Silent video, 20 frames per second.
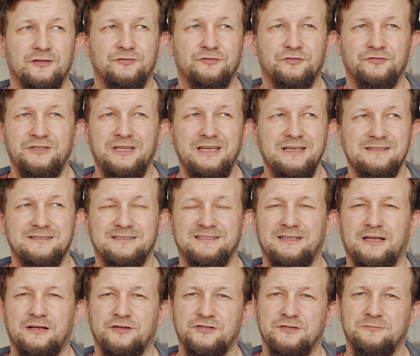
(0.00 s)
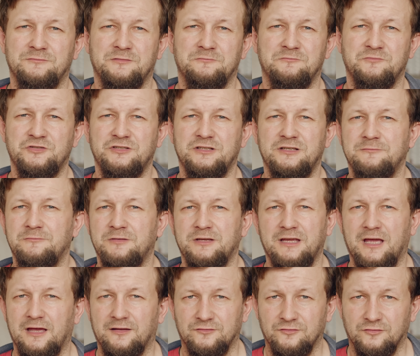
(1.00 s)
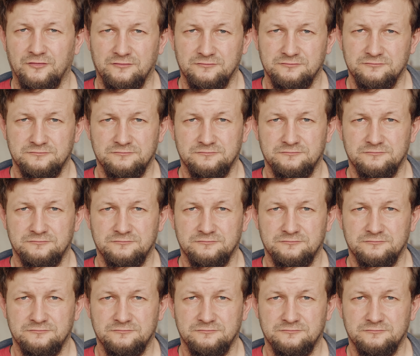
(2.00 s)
to nie jest tak, że my myślimy jedno.